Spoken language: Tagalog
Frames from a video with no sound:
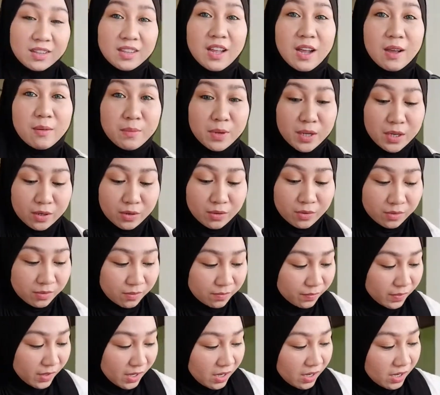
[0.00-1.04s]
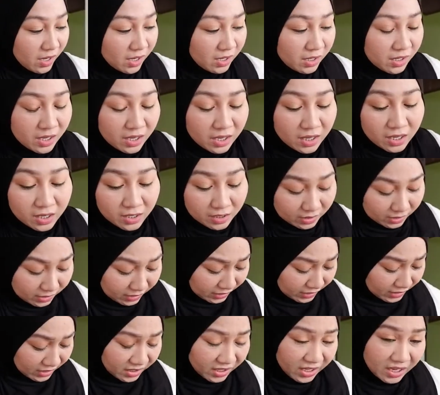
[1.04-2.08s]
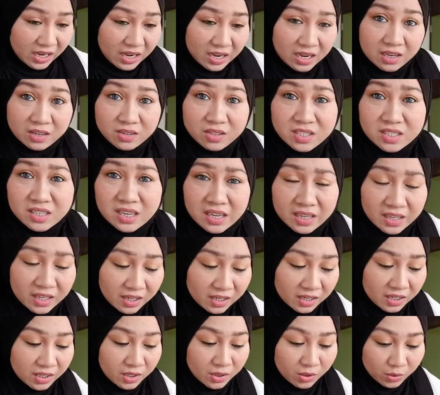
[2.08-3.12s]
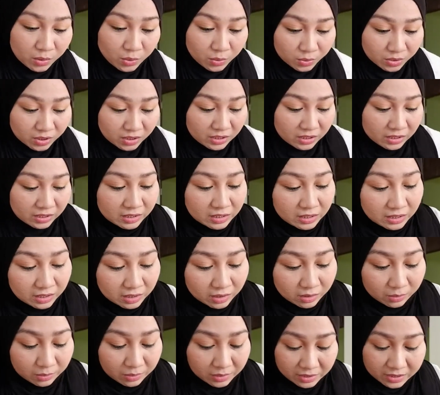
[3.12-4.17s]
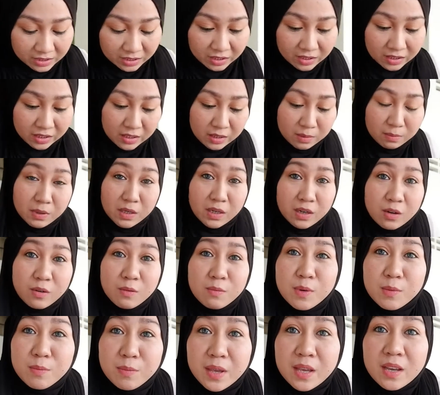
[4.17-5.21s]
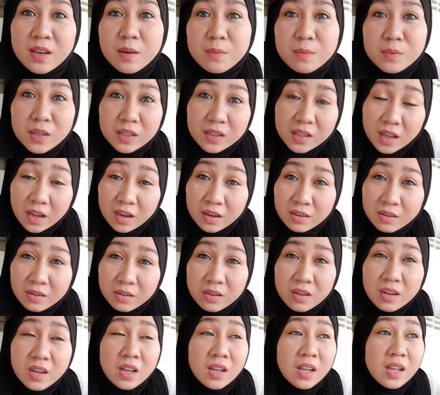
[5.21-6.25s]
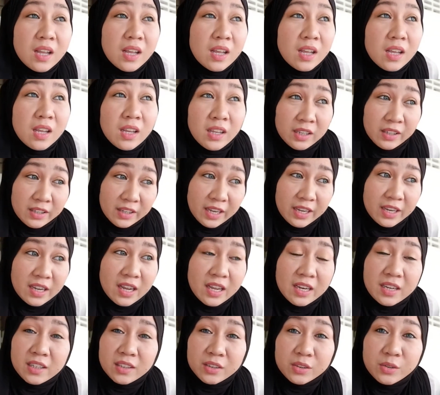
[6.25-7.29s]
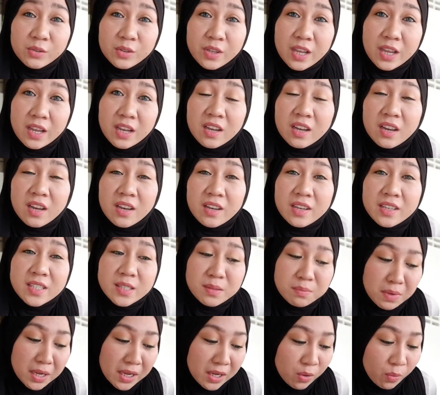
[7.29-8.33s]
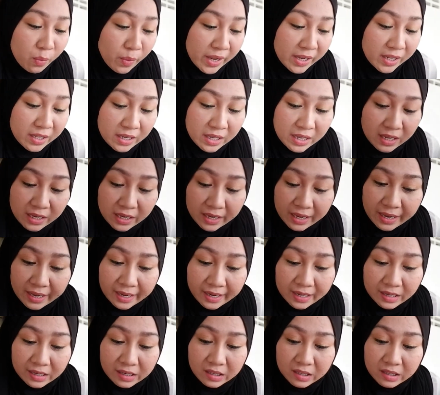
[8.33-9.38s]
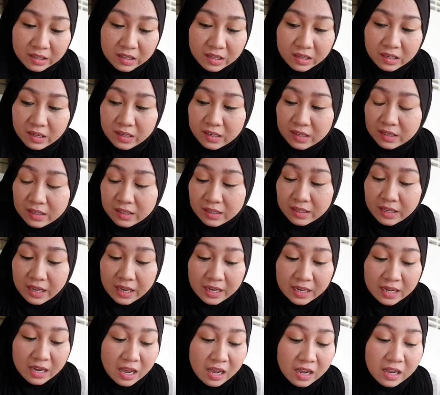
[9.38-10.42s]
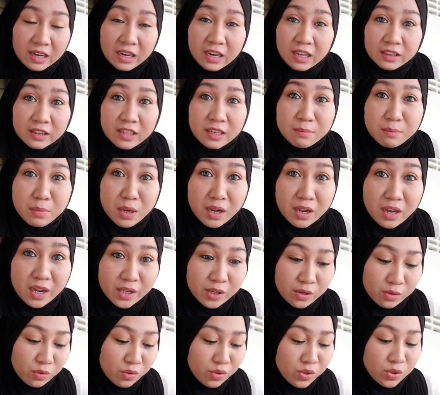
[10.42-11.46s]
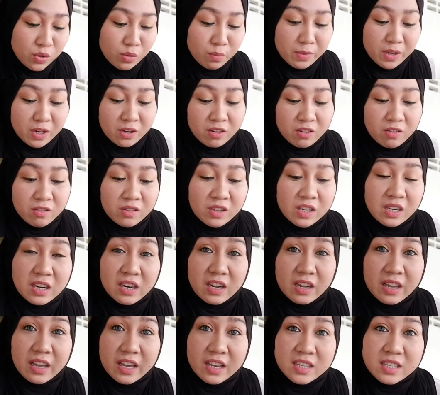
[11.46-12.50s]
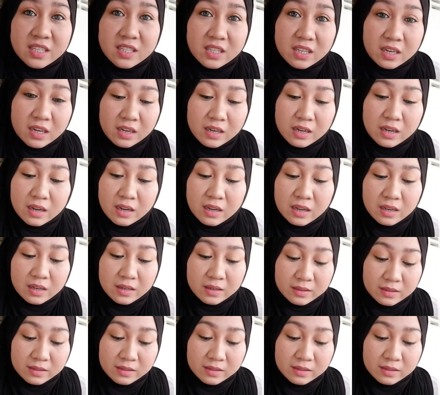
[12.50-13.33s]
ang dami, no? Hindi, hindi halos laging ganito yung dinadala ko kasi hindi naman ako ma-makeup na tao. Kaya lang today nga is my wedding and kailangan nating mag-ayos. So, meron akong dalang extra na